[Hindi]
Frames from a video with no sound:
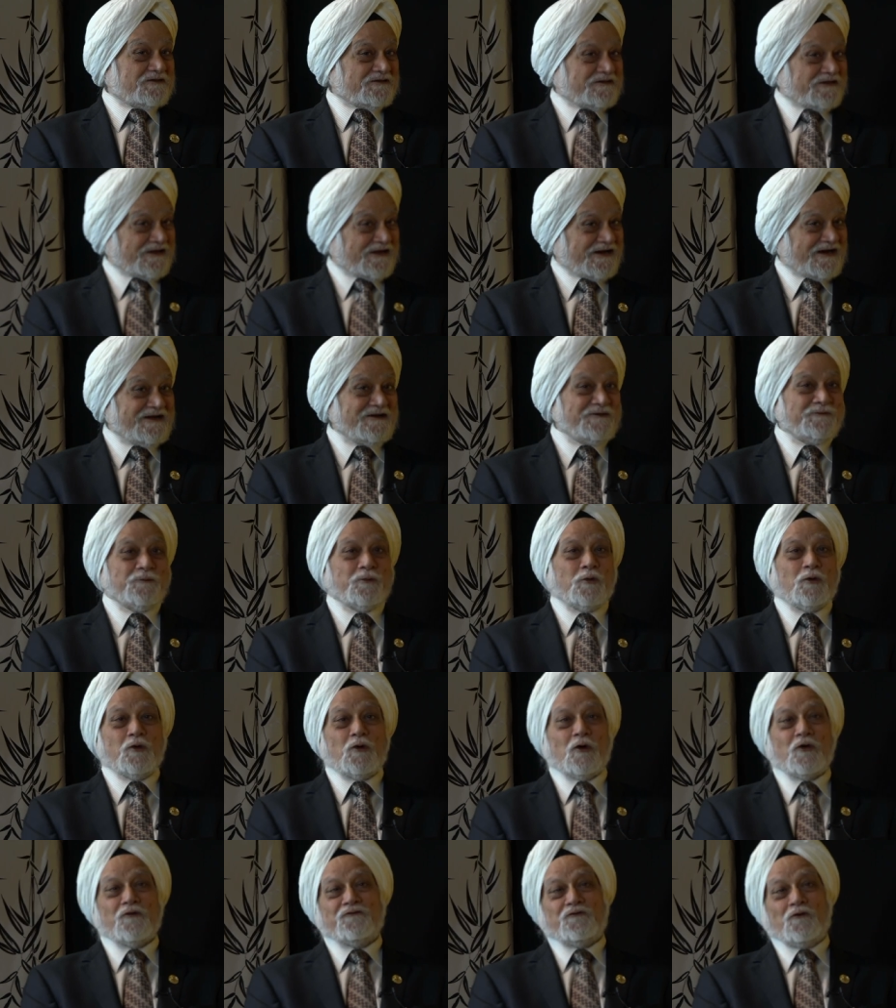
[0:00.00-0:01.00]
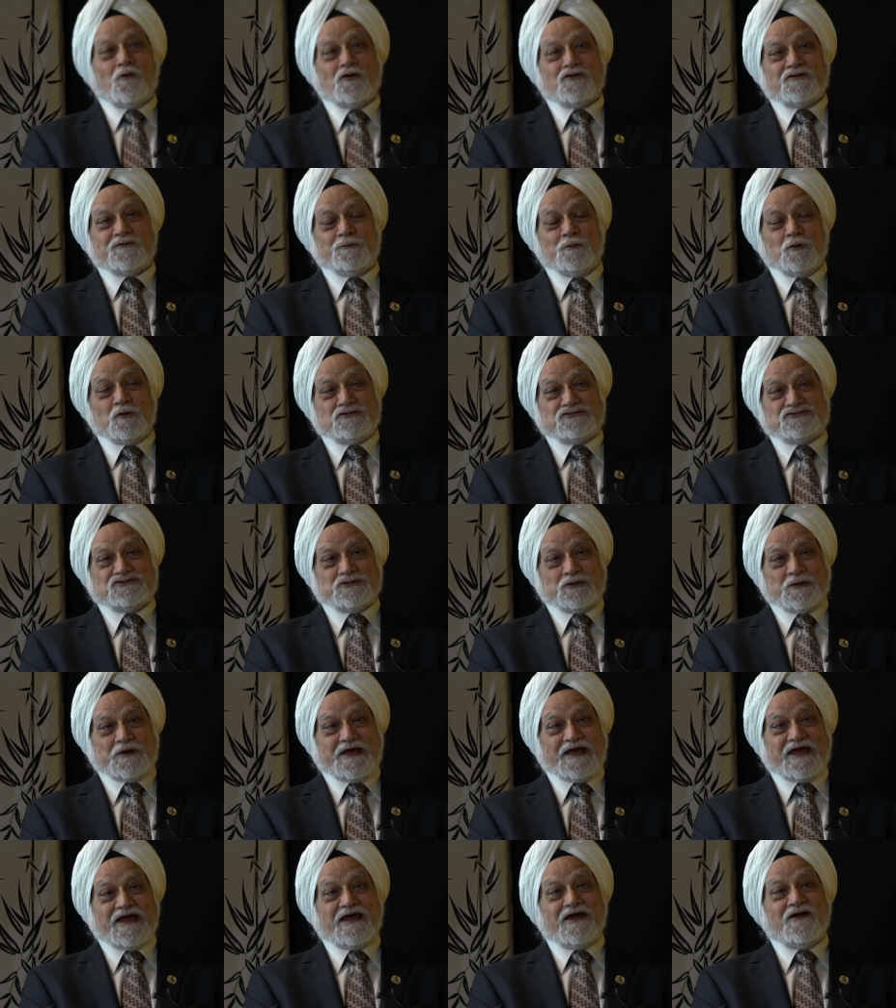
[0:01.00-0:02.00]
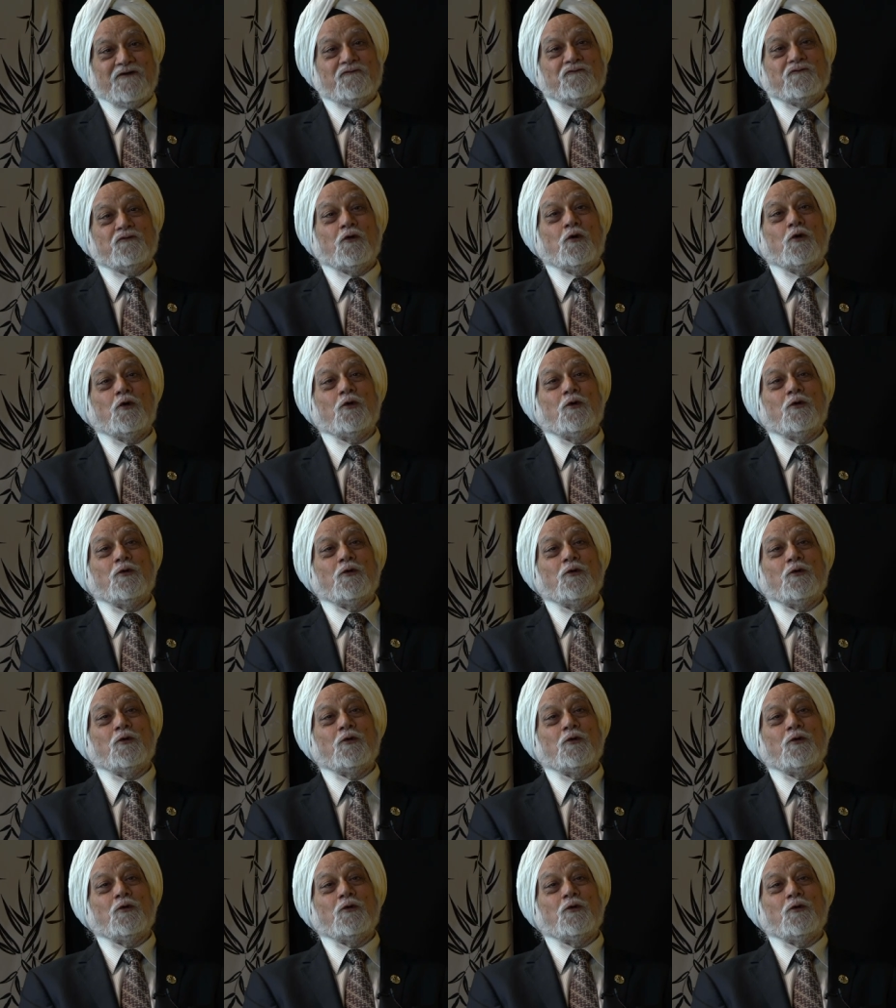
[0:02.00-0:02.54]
थर्ड बुक और फोर्थ बुक जो हैं वो